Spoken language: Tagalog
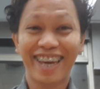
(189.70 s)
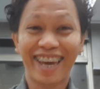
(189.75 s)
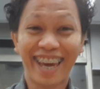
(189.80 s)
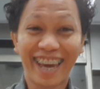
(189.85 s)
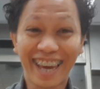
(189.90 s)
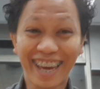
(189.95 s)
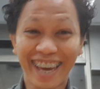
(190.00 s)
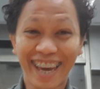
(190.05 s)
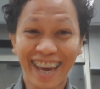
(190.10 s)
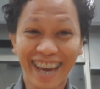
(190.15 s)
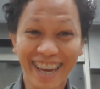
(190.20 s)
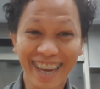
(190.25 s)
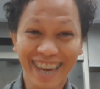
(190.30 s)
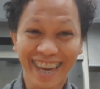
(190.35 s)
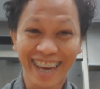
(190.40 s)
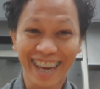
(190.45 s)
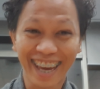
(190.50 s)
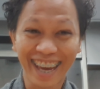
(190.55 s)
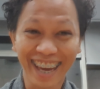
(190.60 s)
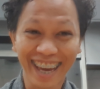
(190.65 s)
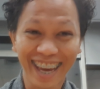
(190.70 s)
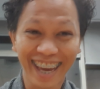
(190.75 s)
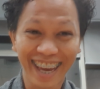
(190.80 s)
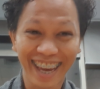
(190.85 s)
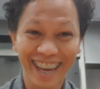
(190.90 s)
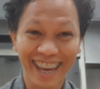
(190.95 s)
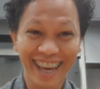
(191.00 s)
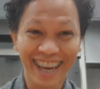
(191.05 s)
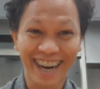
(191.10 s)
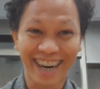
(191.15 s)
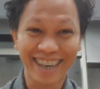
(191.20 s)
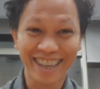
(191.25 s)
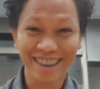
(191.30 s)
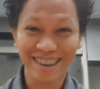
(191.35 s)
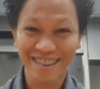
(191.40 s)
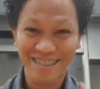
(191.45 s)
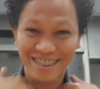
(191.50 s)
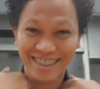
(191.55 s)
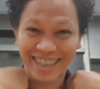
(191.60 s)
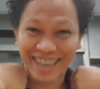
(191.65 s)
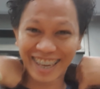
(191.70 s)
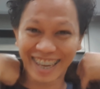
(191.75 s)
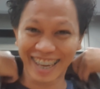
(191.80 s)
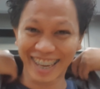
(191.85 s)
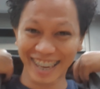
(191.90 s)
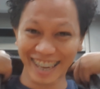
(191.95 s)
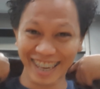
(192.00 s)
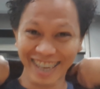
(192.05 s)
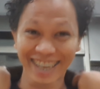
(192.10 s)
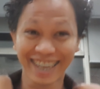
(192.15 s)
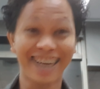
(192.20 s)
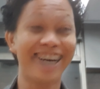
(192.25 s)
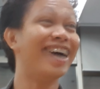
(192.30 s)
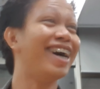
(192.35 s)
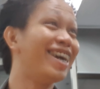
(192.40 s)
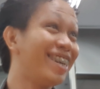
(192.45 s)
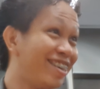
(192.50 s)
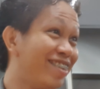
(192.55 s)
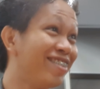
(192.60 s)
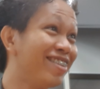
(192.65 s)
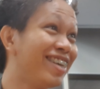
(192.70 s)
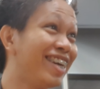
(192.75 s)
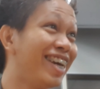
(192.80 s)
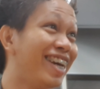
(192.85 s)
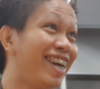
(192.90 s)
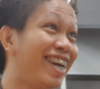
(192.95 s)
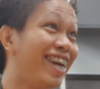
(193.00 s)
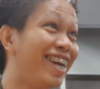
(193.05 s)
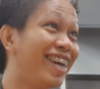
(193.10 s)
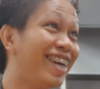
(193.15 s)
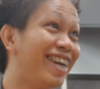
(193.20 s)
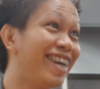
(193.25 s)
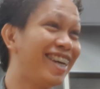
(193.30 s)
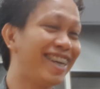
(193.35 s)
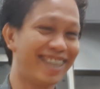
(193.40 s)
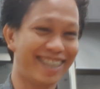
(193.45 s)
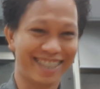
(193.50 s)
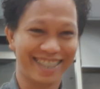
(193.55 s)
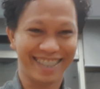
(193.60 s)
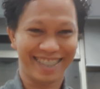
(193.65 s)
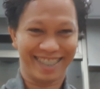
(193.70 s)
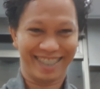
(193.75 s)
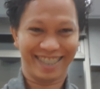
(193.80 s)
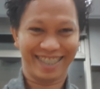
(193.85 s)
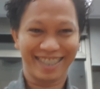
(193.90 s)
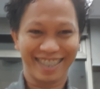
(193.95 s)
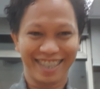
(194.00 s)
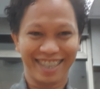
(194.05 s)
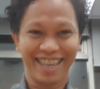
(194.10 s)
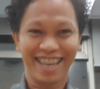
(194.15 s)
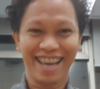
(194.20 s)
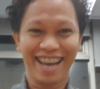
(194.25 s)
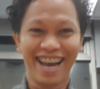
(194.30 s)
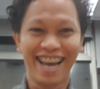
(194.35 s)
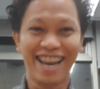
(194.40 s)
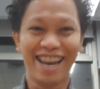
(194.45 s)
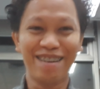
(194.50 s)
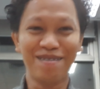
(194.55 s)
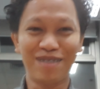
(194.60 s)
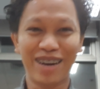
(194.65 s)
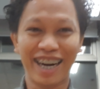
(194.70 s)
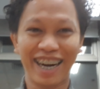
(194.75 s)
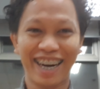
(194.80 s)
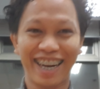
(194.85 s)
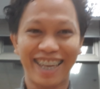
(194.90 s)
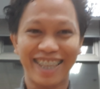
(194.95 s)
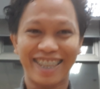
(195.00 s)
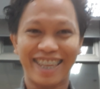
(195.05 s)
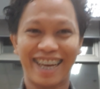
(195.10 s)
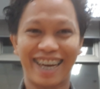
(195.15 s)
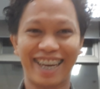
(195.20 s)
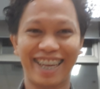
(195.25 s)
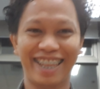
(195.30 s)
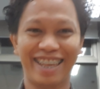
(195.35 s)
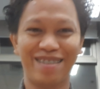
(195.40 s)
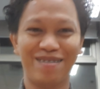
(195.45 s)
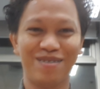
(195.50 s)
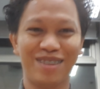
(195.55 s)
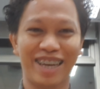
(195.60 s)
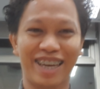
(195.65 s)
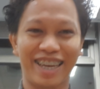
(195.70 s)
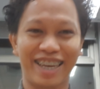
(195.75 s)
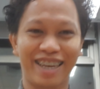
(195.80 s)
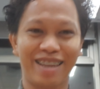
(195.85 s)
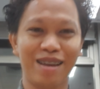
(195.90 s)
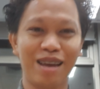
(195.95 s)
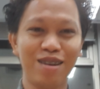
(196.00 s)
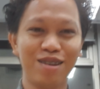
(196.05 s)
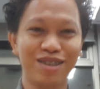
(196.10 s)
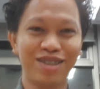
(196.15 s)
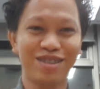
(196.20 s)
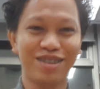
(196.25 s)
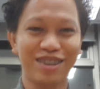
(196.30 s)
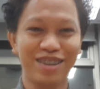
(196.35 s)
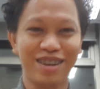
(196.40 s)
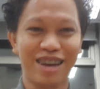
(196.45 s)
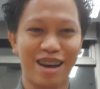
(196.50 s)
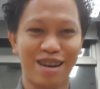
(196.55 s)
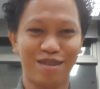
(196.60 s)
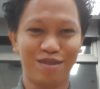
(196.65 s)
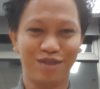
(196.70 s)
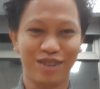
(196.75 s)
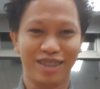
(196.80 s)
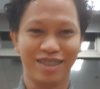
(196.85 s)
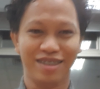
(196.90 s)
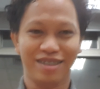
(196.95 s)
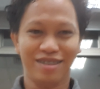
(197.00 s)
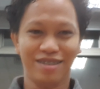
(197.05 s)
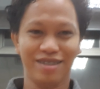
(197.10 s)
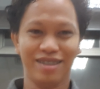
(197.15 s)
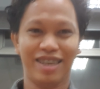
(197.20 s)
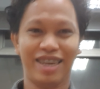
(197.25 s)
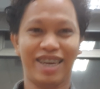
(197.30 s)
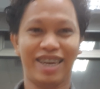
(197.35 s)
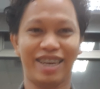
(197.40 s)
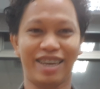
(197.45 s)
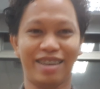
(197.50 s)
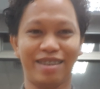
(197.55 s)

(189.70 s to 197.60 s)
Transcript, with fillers: Hey, hey, hey! Are you okay? Are you okay? Hala, parang tanga naman. Ay, gusto ko yung outfit ko today.